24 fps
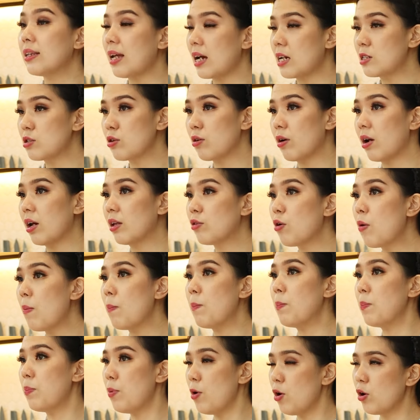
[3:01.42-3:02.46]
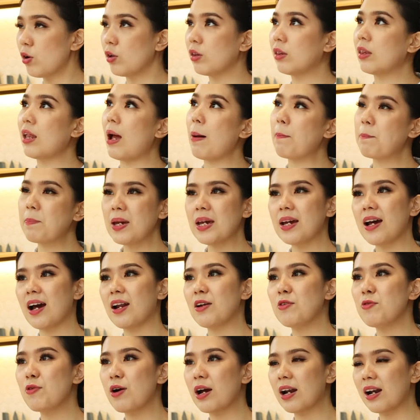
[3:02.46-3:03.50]
teksturnya tuh empuk, tapi
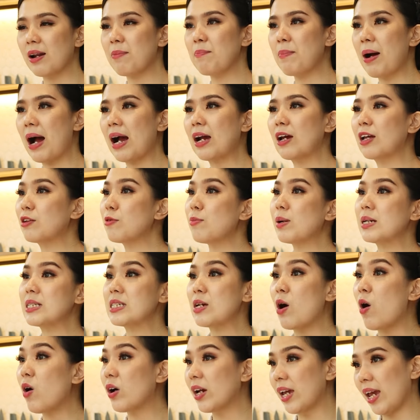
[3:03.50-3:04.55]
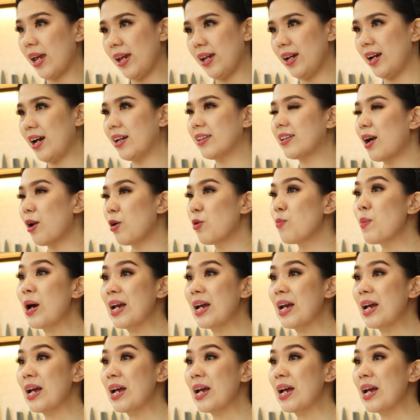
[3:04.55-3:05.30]
kandungan lemaknya tuh masih oke, okay, nggak terlalu